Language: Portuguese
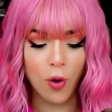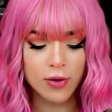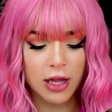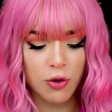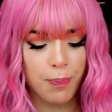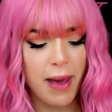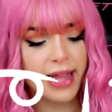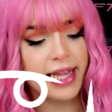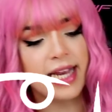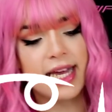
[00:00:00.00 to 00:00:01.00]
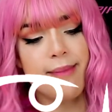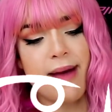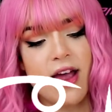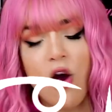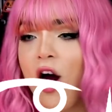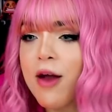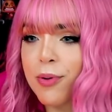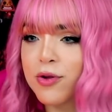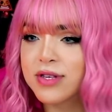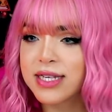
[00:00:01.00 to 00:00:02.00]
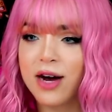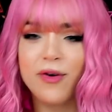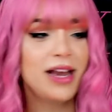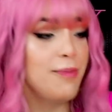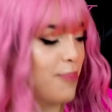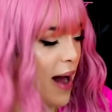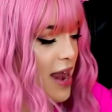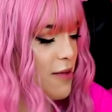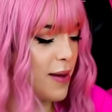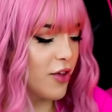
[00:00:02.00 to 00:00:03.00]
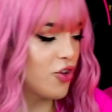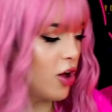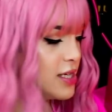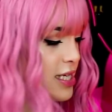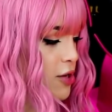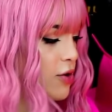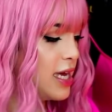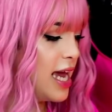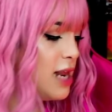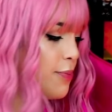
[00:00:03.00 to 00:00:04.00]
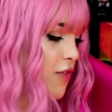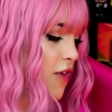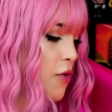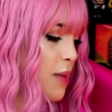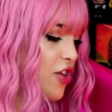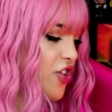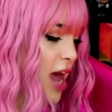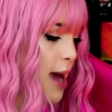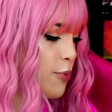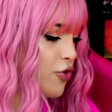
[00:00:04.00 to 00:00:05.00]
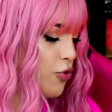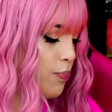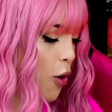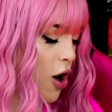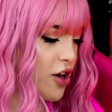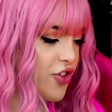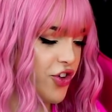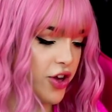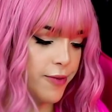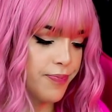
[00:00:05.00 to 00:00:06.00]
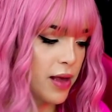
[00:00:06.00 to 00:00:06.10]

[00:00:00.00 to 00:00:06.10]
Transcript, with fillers: conta do pé dele, que é maior, produção, ele para em pé sozinho e ele provavelmente é pro suporte.